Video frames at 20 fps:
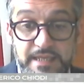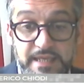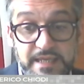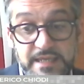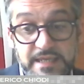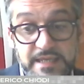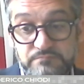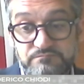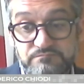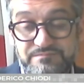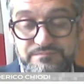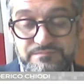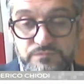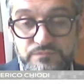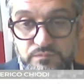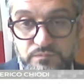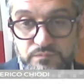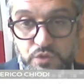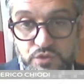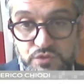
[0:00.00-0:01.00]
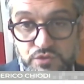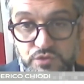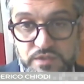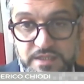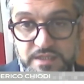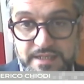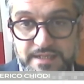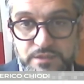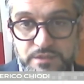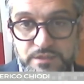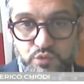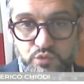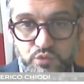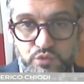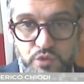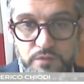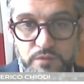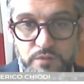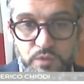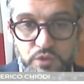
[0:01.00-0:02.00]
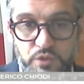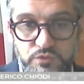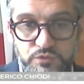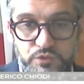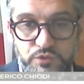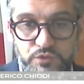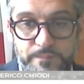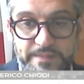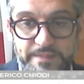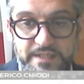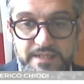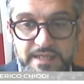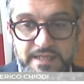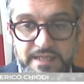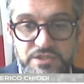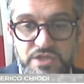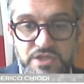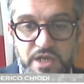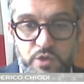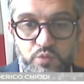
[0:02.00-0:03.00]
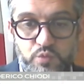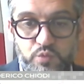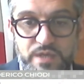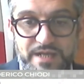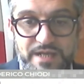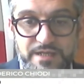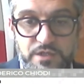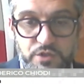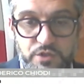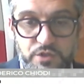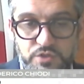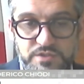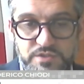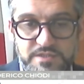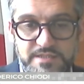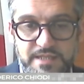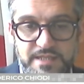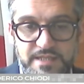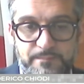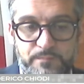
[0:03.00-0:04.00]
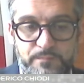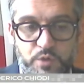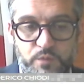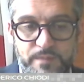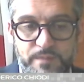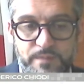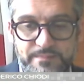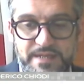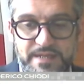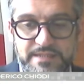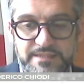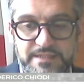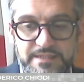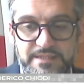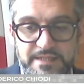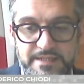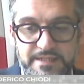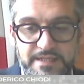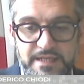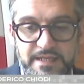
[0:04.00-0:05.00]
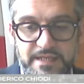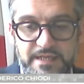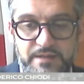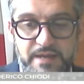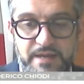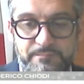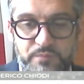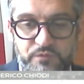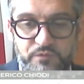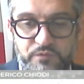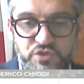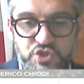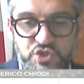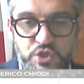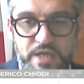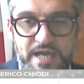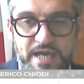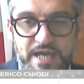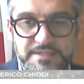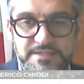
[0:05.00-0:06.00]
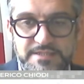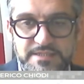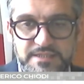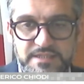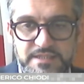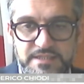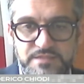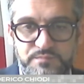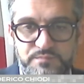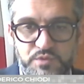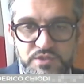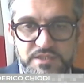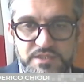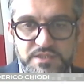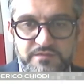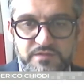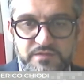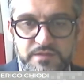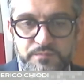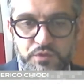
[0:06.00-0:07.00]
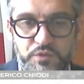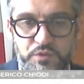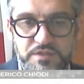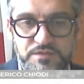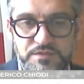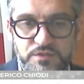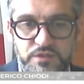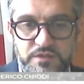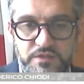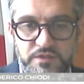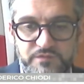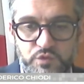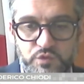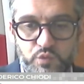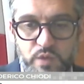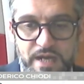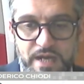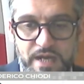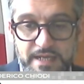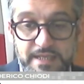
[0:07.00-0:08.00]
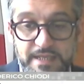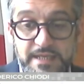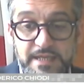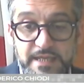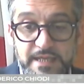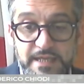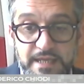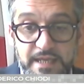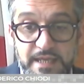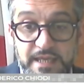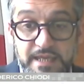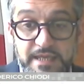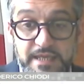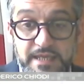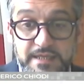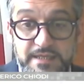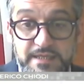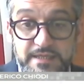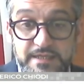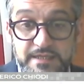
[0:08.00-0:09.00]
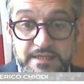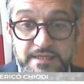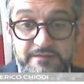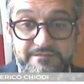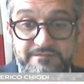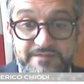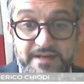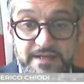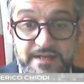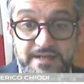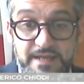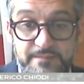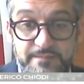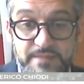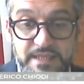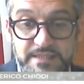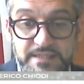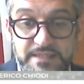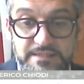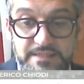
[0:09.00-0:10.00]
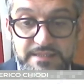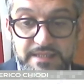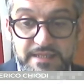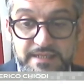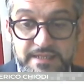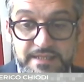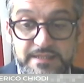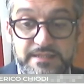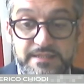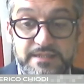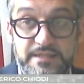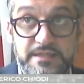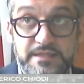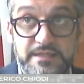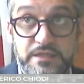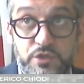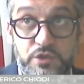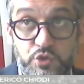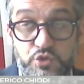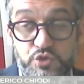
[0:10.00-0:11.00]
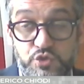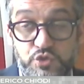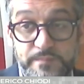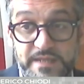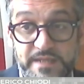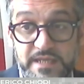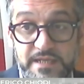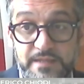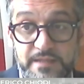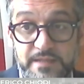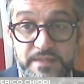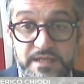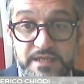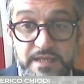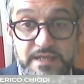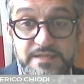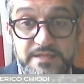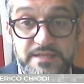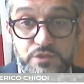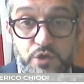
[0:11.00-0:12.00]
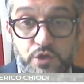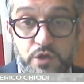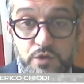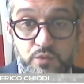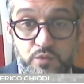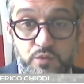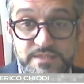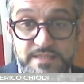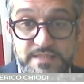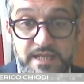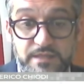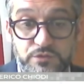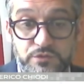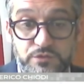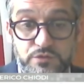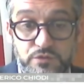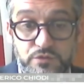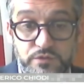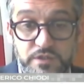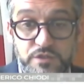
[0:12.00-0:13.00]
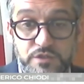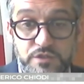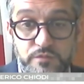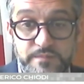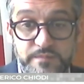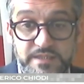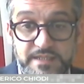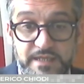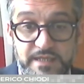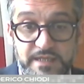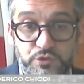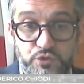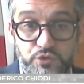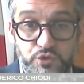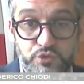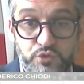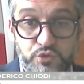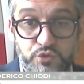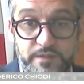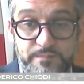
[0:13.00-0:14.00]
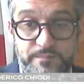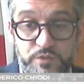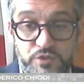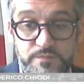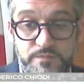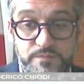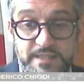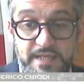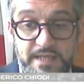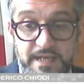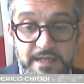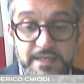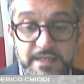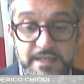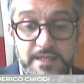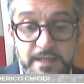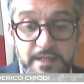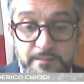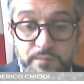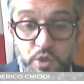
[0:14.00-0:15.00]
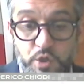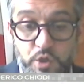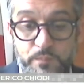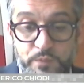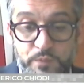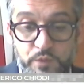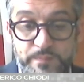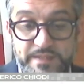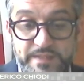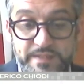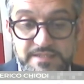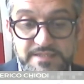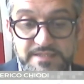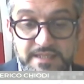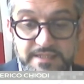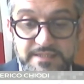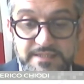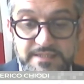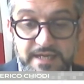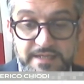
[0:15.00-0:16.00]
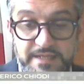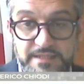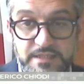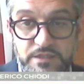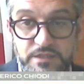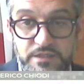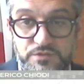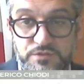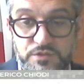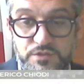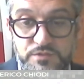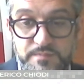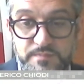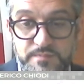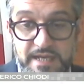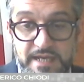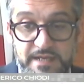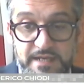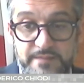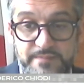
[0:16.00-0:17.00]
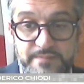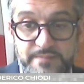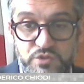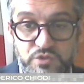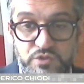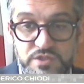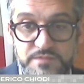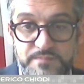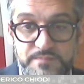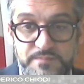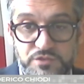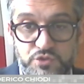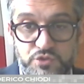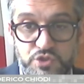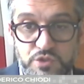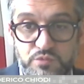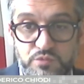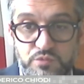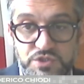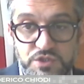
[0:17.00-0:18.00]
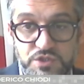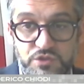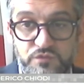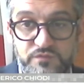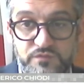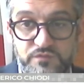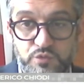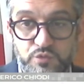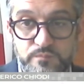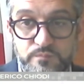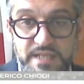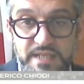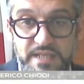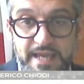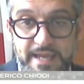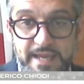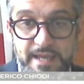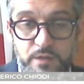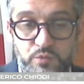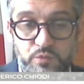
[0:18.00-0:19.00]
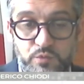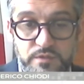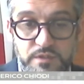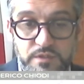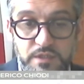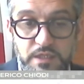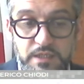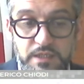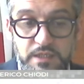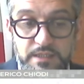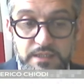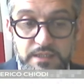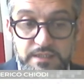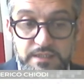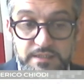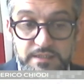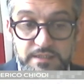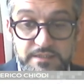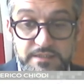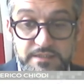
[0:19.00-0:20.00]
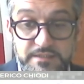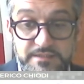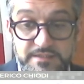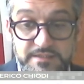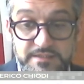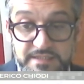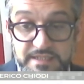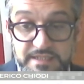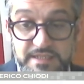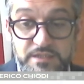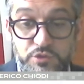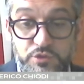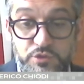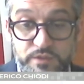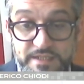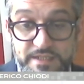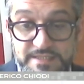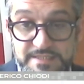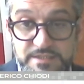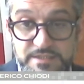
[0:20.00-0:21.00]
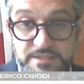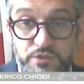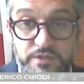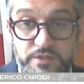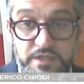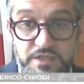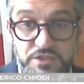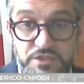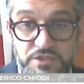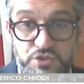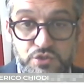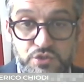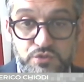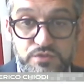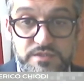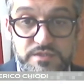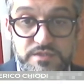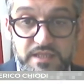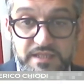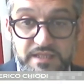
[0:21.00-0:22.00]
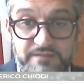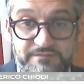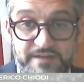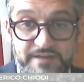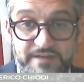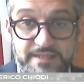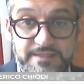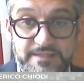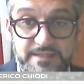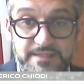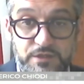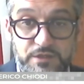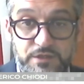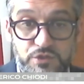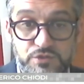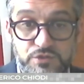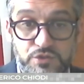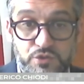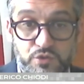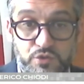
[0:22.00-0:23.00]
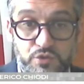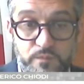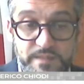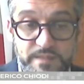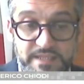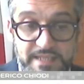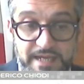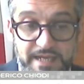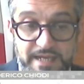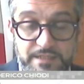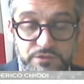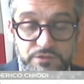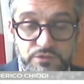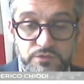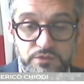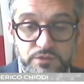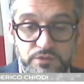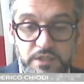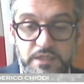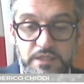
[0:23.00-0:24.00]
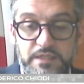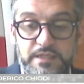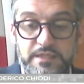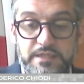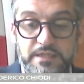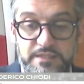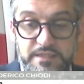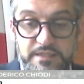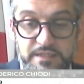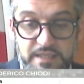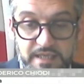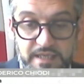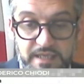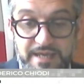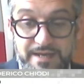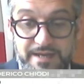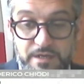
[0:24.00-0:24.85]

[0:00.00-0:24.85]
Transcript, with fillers: e oso dire in tutto il mondo, perché c'è una grossa problematica nell'approvvigionarsi di dispositivi di protezione individuale e eh, francamente eh, lo so bene perché li sto acquistando con il comitato Tortona per ospedale proprio per i sanitari del nostro ospedale. Abbiamo già speso 521 mila euro eh, di donazioni che ci sono state fatte al nostro comitato che ha